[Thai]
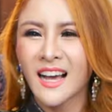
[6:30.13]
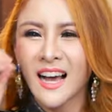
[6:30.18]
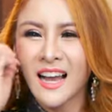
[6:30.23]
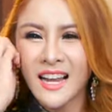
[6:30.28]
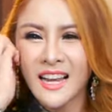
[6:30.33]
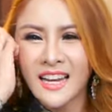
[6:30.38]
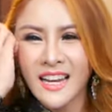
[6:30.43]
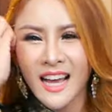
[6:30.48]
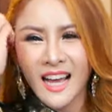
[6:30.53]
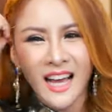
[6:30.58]
อะ
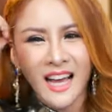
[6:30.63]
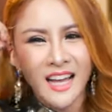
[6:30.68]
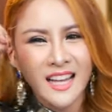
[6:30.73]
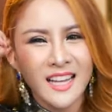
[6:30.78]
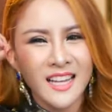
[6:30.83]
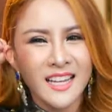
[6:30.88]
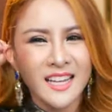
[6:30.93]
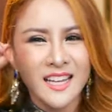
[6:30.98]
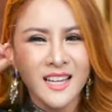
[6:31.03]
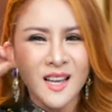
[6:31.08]
ไรนะคะ
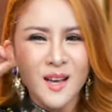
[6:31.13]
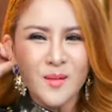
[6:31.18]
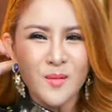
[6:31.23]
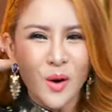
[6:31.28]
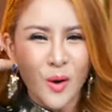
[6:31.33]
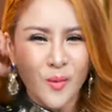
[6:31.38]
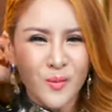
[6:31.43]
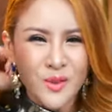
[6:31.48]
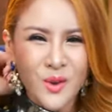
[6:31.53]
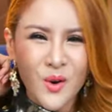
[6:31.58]

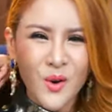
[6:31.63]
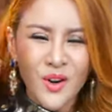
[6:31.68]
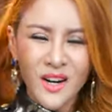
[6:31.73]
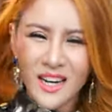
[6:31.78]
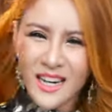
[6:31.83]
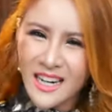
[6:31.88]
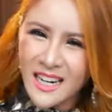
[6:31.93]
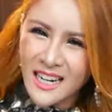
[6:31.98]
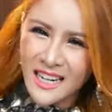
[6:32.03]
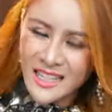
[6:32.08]
ผมยุ่ง
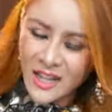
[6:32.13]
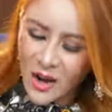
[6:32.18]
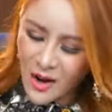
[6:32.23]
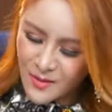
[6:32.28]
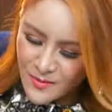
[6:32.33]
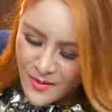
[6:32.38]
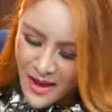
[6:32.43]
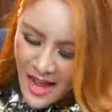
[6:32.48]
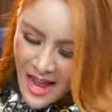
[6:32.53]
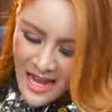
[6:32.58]
เลยถอ
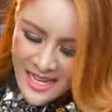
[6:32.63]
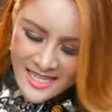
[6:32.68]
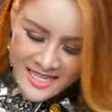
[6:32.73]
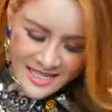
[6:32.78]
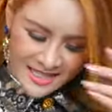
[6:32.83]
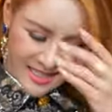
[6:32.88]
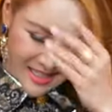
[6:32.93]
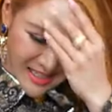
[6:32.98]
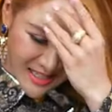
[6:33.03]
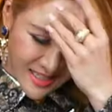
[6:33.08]
ดมาส
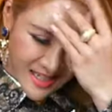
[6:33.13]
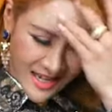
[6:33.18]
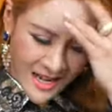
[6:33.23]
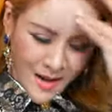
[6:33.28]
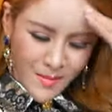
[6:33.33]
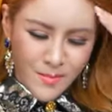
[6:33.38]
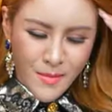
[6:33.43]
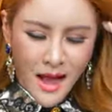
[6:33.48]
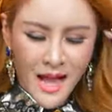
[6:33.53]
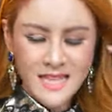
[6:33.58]

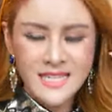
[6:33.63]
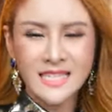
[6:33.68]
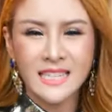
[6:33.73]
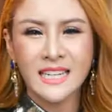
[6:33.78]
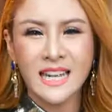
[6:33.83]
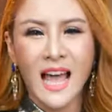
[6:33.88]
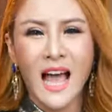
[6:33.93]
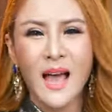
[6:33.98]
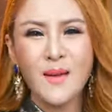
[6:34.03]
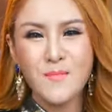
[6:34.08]
มาส
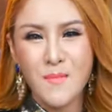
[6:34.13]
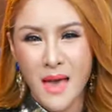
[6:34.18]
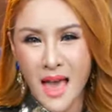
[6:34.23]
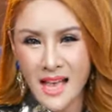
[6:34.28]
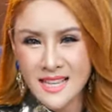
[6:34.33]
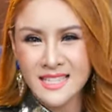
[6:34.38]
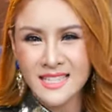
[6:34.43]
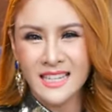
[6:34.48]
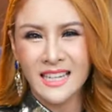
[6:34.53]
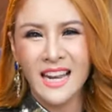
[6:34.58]
ก็ได้แม
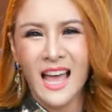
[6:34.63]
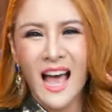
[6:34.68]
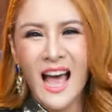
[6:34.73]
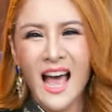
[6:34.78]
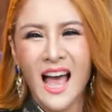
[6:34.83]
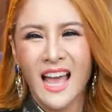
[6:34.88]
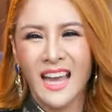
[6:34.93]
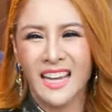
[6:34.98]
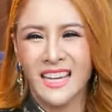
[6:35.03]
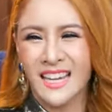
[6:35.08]
สก็
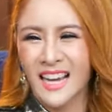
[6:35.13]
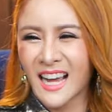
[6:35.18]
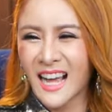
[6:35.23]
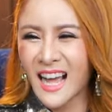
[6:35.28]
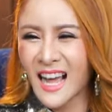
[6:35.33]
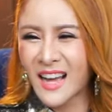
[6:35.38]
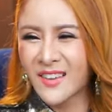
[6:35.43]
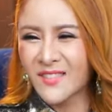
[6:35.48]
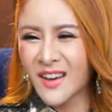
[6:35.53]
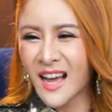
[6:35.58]
ได้นะ
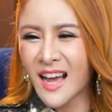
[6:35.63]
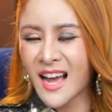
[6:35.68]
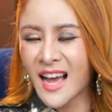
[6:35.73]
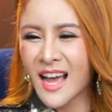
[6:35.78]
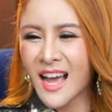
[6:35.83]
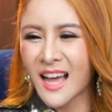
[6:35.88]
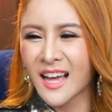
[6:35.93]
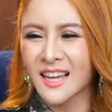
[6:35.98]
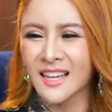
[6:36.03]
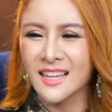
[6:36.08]
คะมา
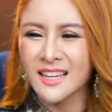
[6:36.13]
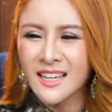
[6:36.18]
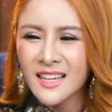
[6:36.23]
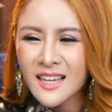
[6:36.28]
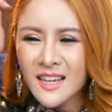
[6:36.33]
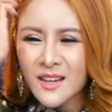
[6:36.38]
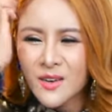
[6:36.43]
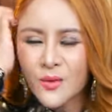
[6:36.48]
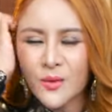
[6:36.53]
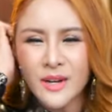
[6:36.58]

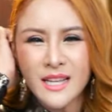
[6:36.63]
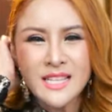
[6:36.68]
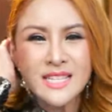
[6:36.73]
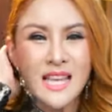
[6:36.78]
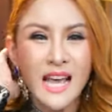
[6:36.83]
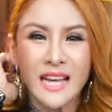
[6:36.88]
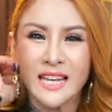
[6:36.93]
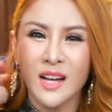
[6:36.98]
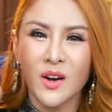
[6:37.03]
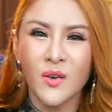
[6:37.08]
วันนี้
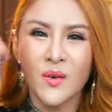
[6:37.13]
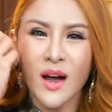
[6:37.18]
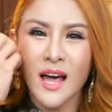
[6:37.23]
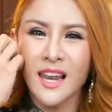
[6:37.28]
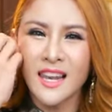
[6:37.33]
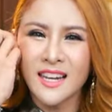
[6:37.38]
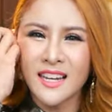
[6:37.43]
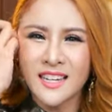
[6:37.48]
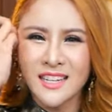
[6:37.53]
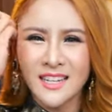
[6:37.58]
ใส่ทั้งวั
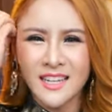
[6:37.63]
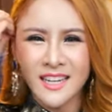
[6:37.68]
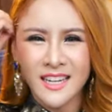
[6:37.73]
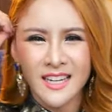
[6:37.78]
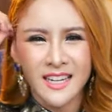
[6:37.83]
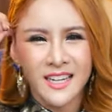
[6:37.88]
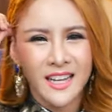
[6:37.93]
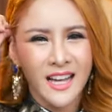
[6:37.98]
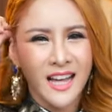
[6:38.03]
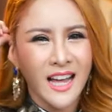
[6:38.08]
นเลย
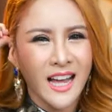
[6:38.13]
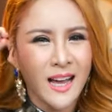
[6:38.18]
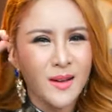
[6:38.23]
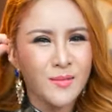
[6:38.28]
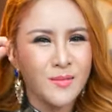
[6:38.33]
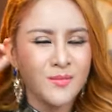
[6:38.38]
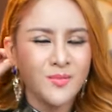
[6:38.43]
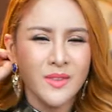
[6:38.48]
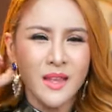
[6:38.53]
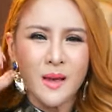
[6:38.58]
นะคะ
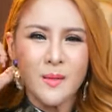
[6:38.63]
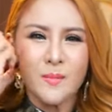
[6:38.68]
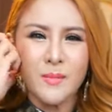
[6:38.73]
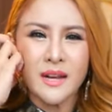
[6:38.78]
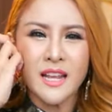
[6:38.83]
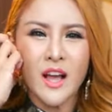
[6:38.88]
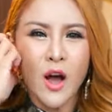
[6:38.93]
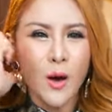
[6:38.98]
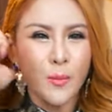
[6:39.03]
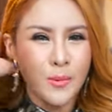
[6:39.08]

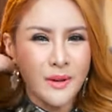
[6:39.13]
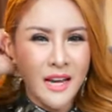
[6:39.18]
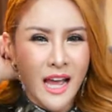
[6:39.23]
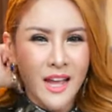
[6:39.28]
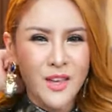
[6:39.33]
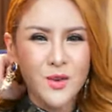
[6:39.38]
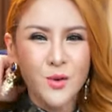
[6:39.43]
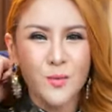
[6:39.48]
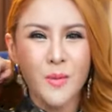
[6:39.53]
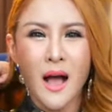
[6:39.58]
ไม่ได้ออกไปไหน
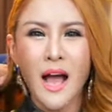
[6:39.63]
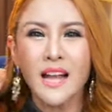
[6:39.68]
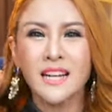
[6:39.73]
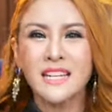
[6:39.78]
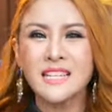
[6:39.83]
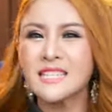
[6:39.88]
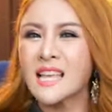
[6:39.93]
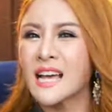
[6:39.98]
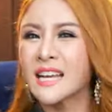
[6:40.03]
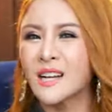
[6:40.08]
อยู่บ้าน
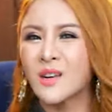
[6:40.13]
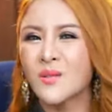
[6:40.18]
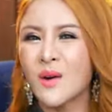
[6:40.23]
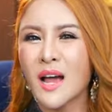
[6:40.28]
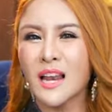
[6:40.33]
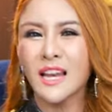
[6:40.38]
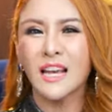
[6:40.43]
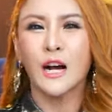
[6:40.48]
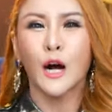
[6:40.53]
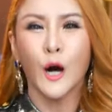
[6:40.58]
ก็ใส่ทั้ง
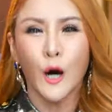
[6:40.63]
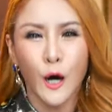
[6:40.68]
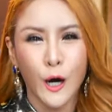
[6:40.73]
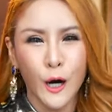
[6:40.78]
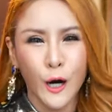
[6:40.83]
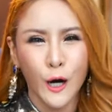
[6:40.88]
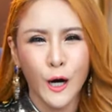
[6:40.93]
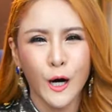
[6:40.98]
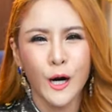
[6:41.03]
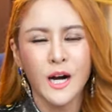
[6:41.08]
วันเลยเฮอ
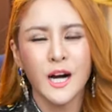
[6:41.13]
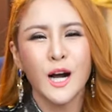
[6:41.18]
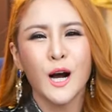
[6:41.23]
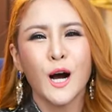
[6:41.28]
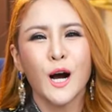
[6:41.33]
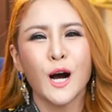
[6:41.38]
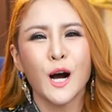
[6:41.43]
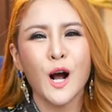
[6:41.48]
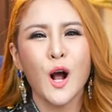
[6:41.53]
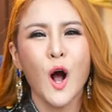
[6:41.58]

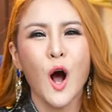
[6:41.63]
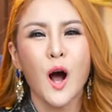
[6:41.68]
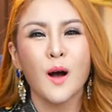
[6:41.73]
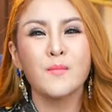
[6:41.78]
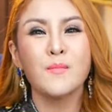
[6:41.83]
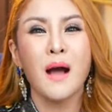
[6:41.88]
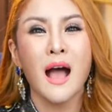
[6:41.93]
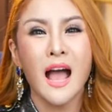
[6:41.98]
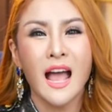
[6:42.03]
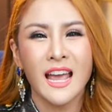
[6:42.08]
เฮอของ
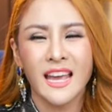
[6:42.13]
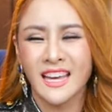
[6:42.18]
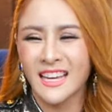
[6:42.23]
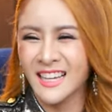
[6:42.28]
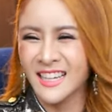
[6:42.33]
ใหม่